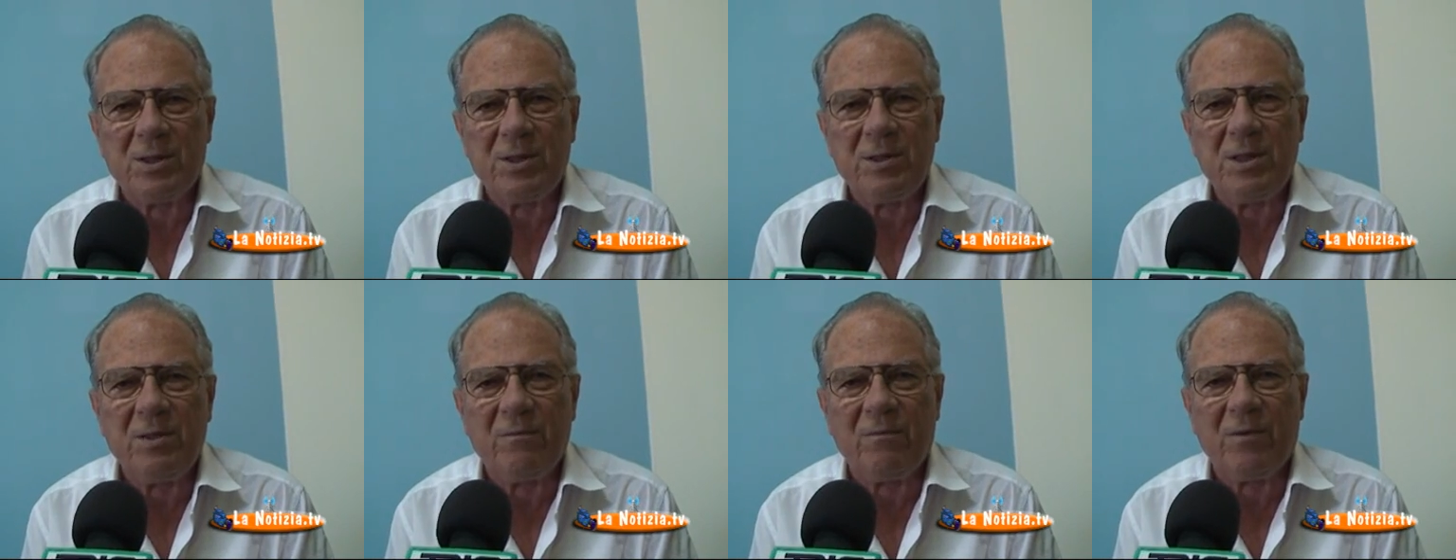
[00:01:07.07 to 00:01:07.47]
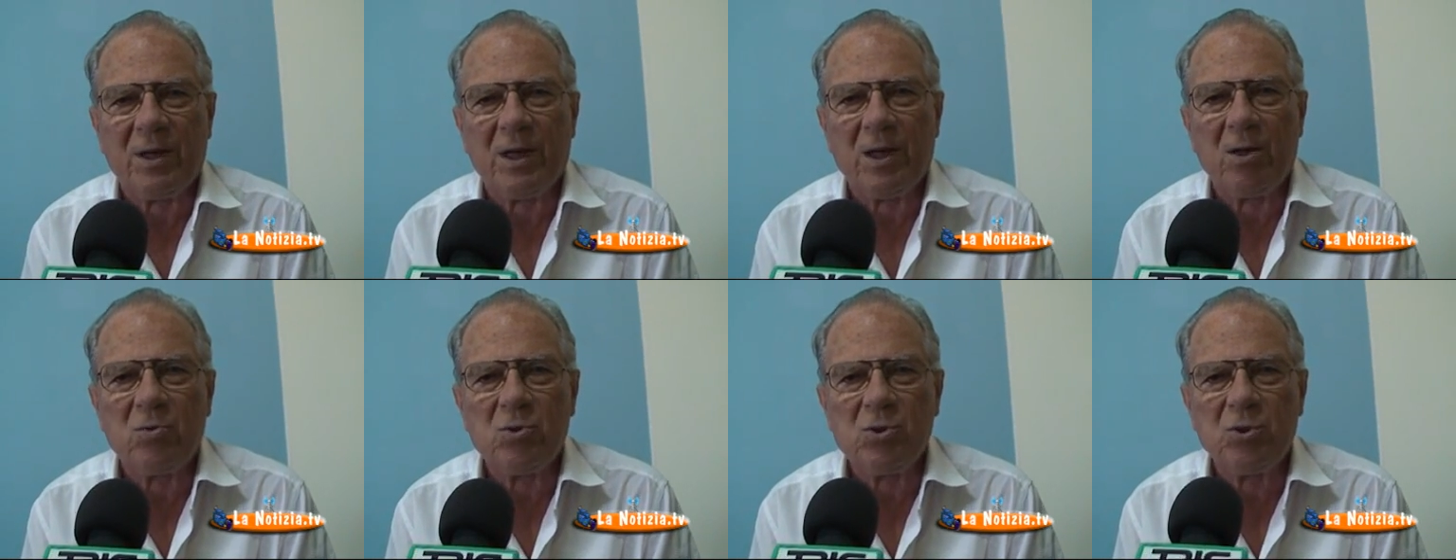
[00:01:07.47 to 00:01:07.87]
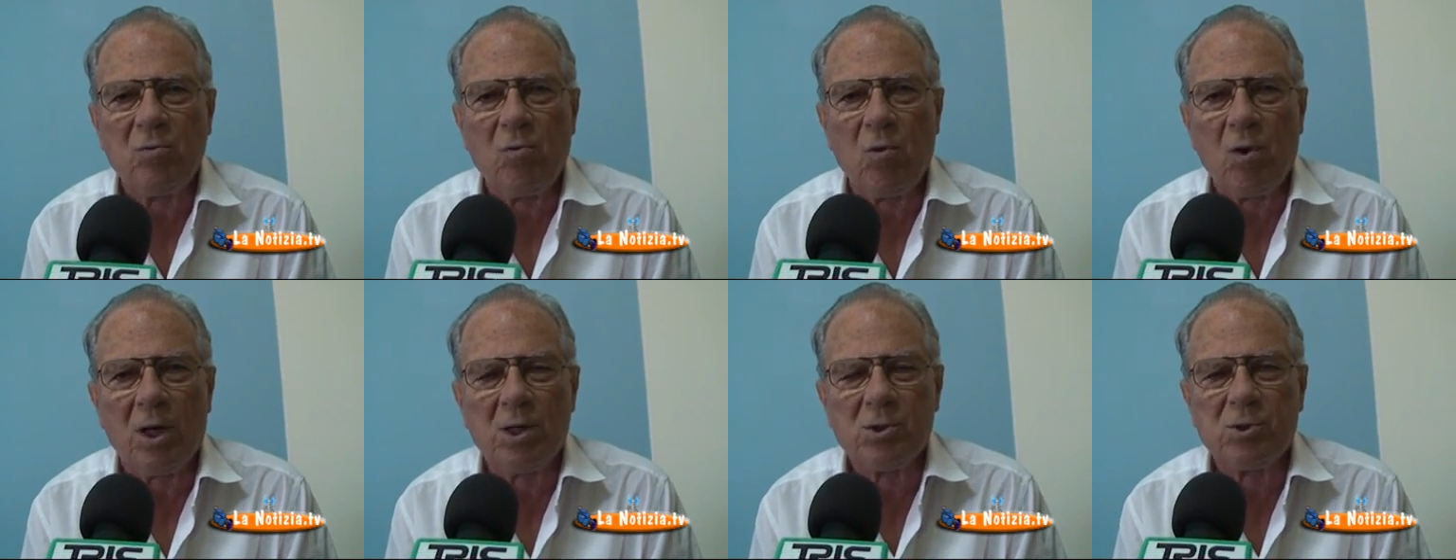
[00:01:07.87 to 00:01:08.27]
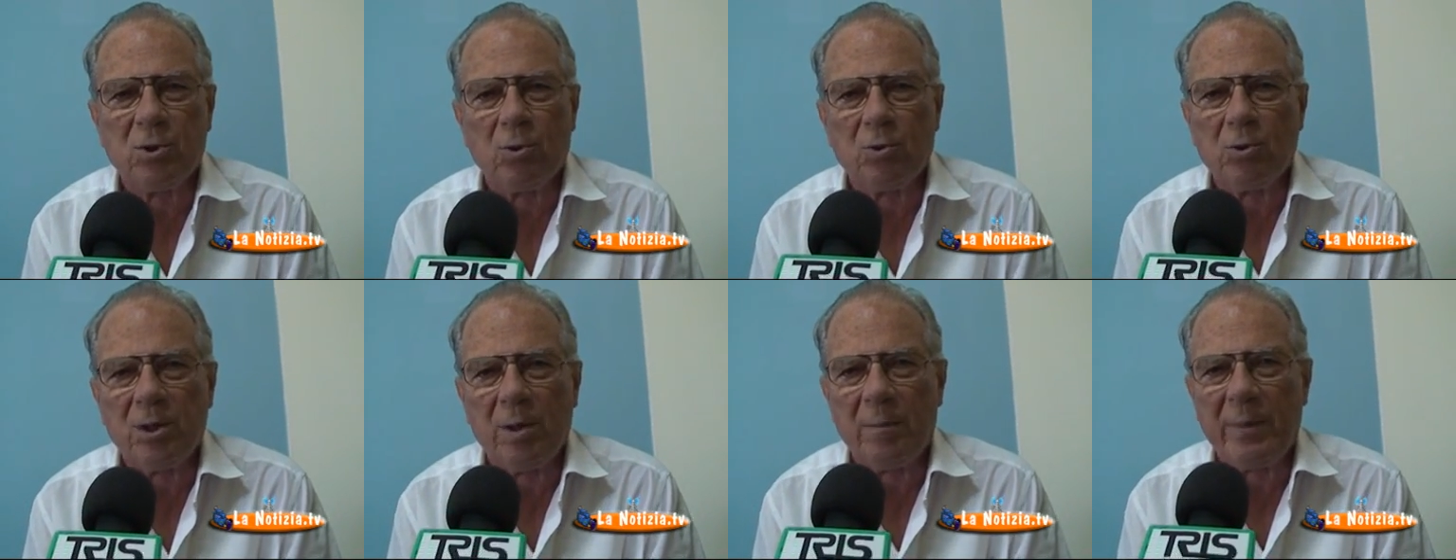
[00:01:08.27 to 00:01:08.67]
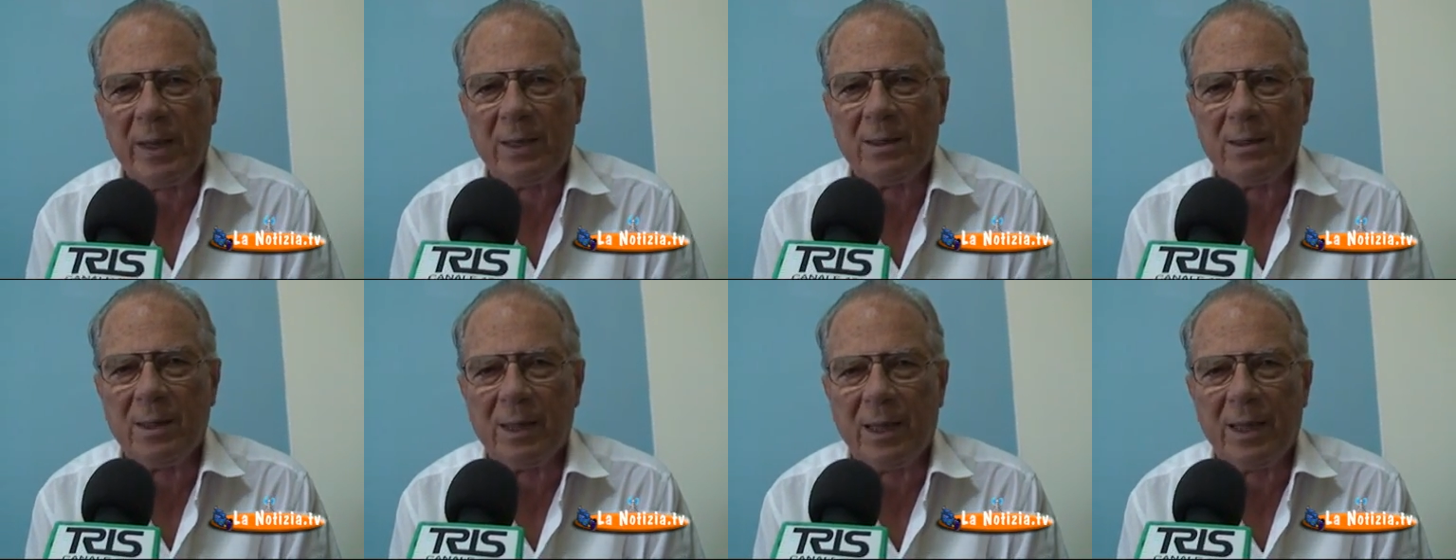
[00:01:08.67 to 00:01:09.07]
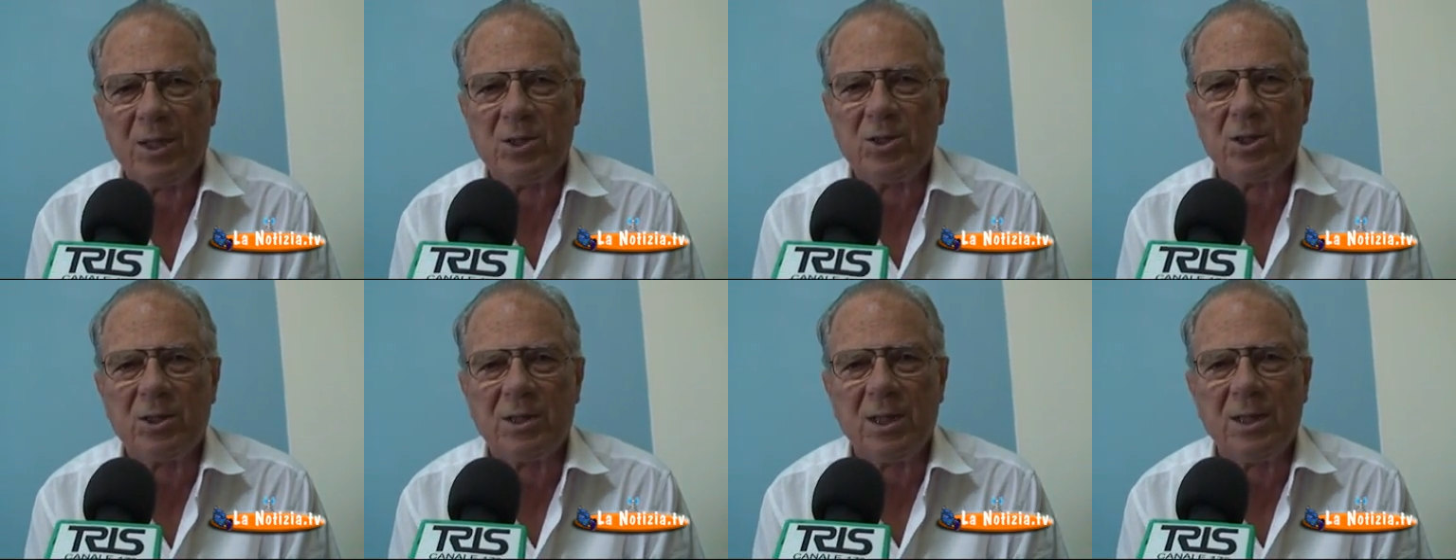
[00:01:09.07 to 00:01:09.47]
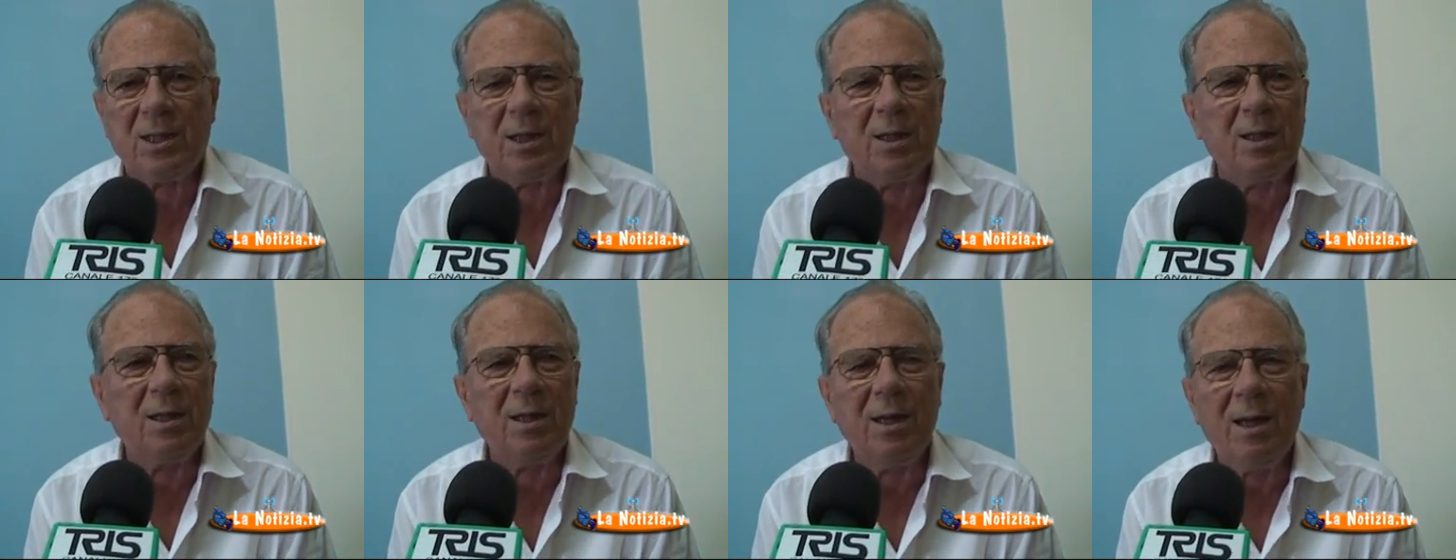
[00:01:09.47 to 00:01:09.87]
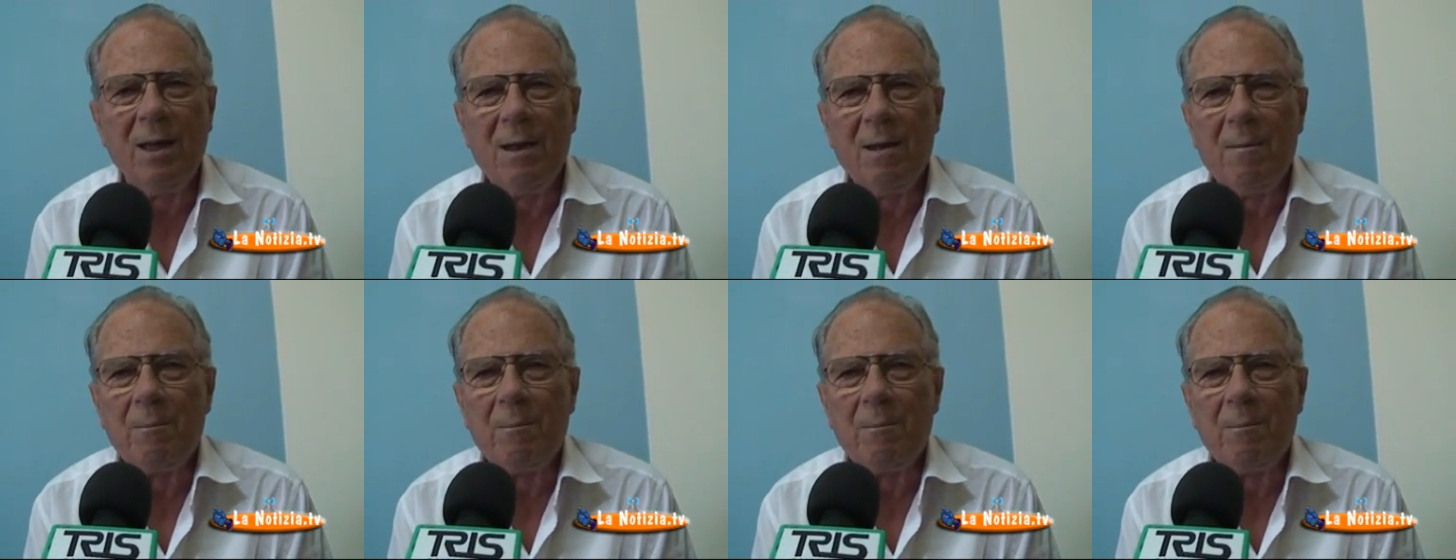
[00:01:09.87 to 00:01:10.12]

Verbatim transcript: Significa che non si vuole assolutamente che i cittadini